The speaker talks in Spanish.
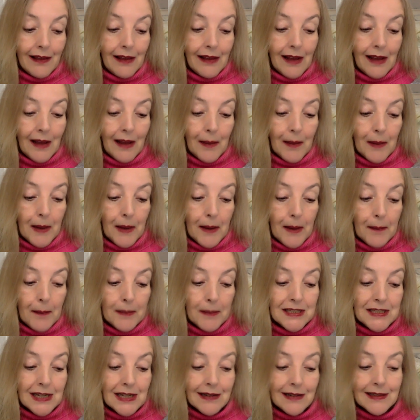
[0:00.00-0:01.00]
a,
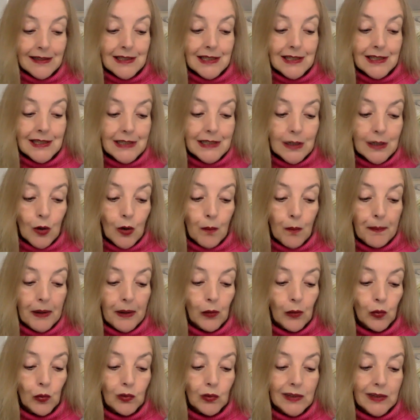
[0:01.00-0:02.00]
pesar de ser cinco
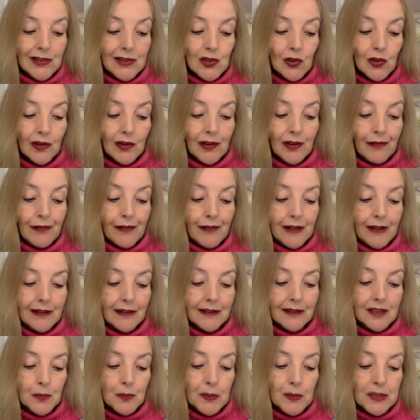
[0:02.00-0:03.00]
preguntas, son
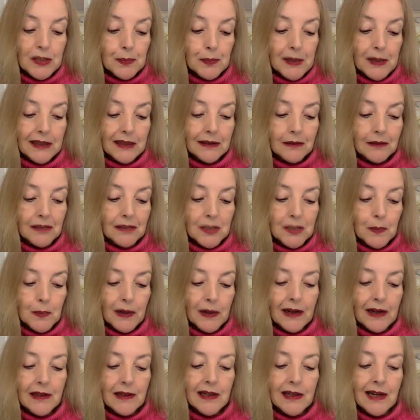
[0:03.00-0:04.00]
diferentes perspectivas
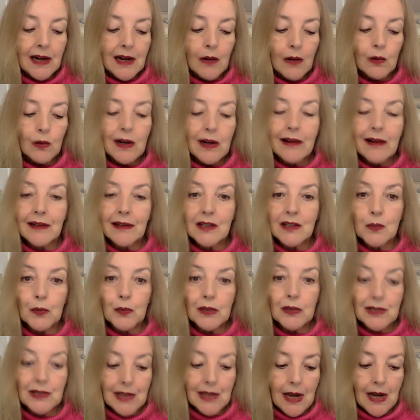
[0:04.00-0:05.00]
para llegar a una
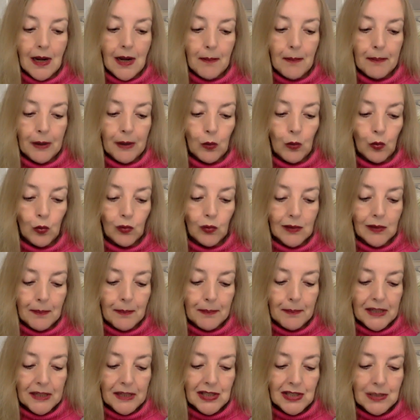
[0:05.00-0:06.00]
respuesta a la pregunta
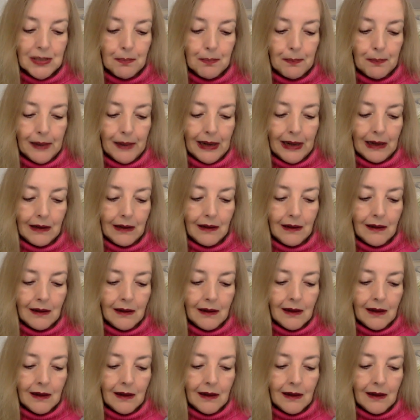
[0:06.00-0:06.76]
principal,